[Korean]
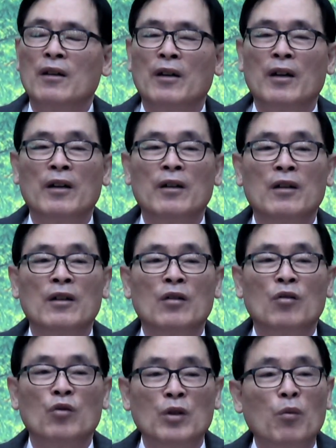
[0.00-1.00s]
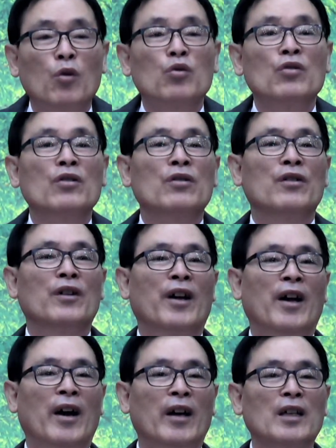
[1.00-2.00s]
예? 우리 모두는
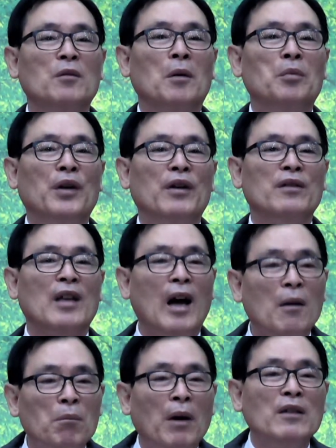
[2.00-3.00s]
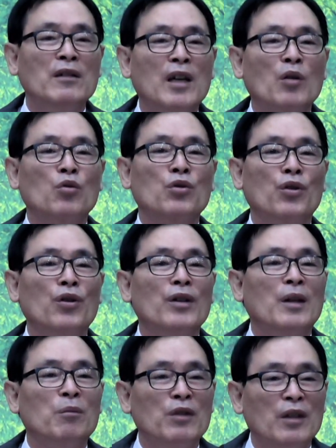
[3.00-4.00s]
하나님 앞에 상 받는 자로 서야
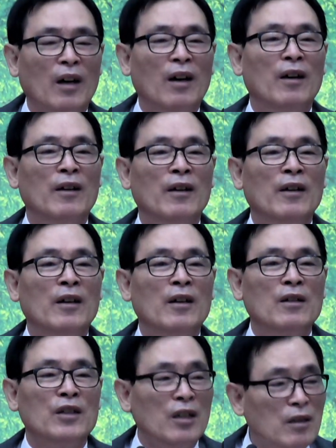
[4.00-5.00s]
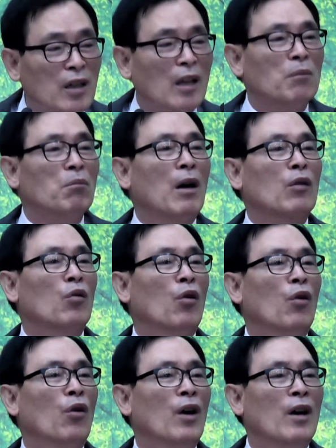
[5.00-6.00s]
됩니다.
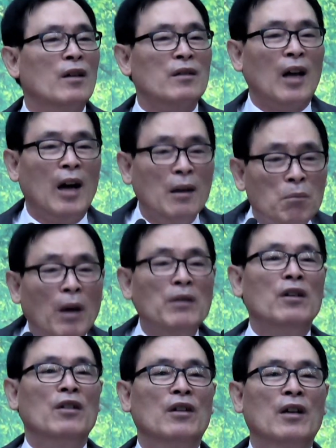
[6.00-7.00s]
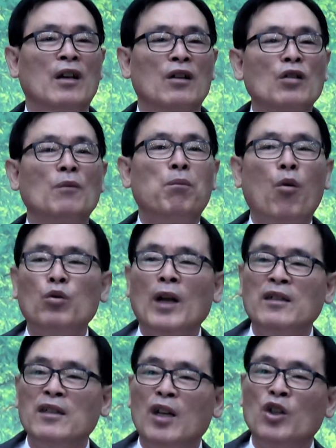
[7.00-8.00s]
칭찬받고 상 받는 그런
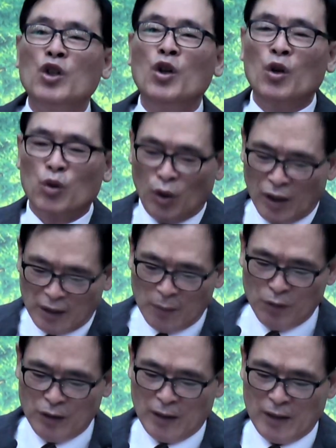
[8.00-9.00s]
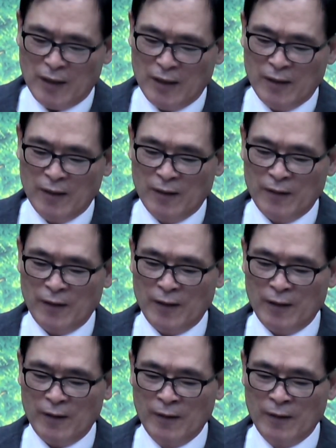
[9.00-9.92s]
복된 인생이 돼야 됩니다. 예.